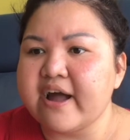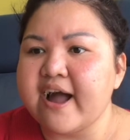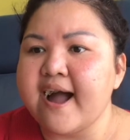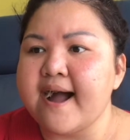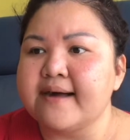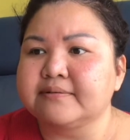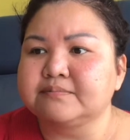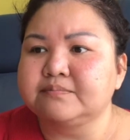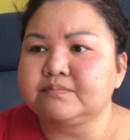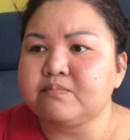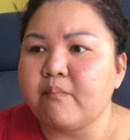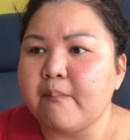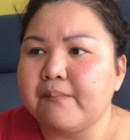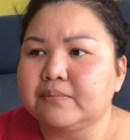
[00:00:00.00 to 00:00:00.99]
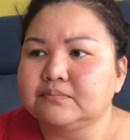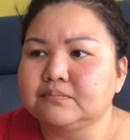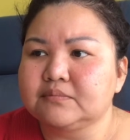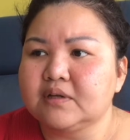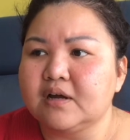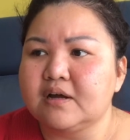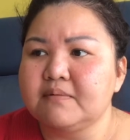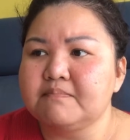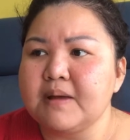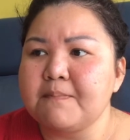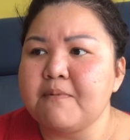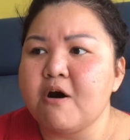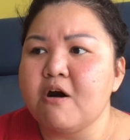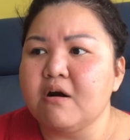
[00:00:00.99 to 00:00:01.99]
ขาดเงิน
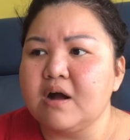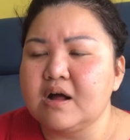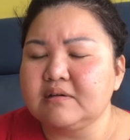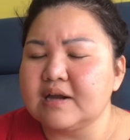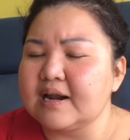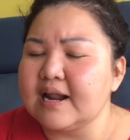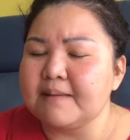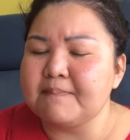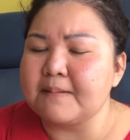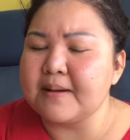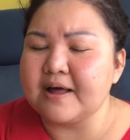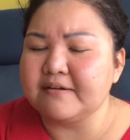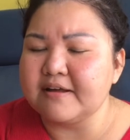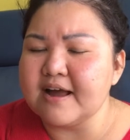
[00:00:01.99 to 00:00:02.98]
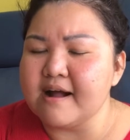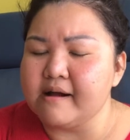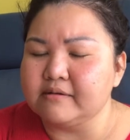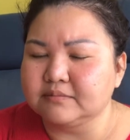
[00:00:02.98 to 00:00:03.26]
ไม่พอเงินอะไรประมาณเนี้ย